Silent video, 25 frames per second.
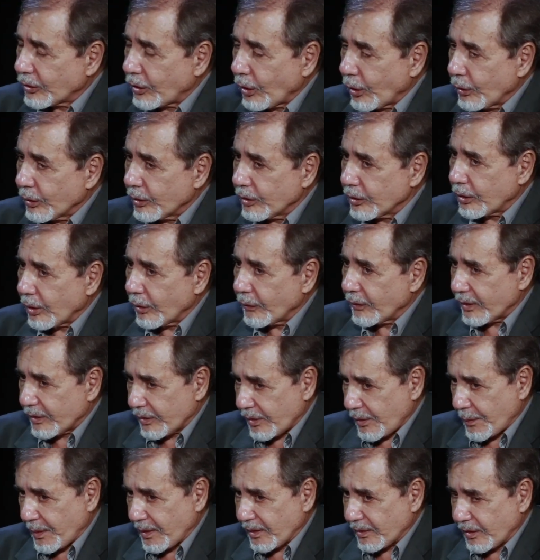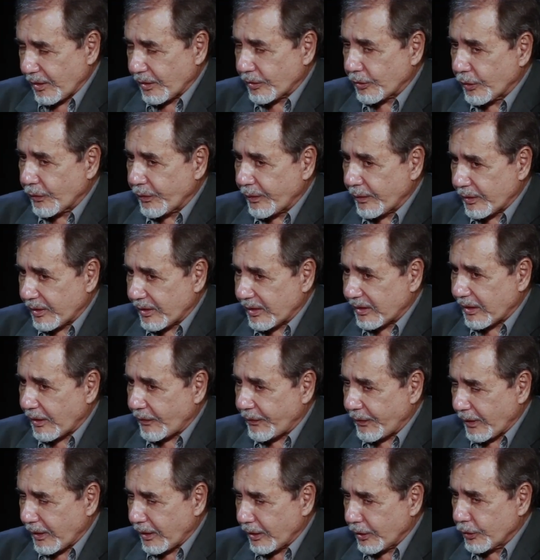Então, então veja bem, você
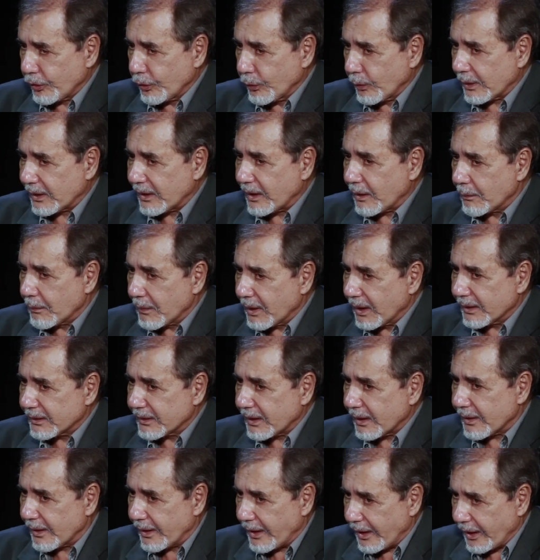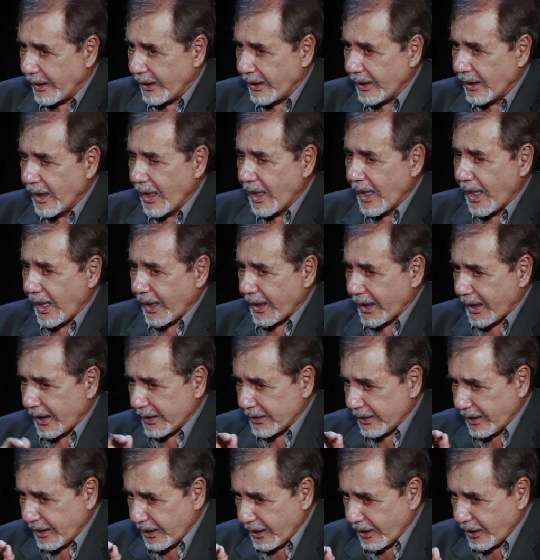está falando numa demanda de a
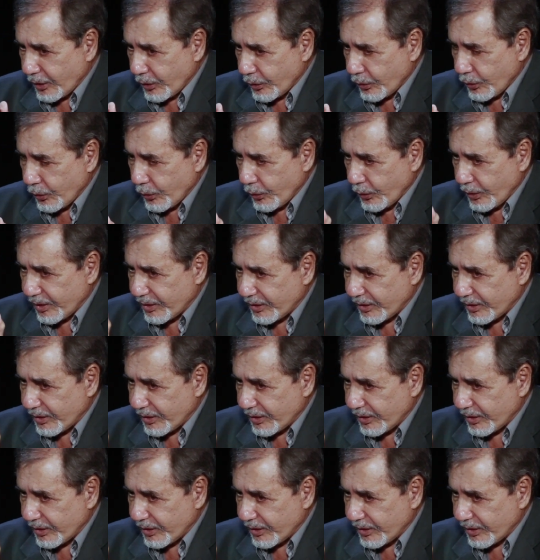cada ano o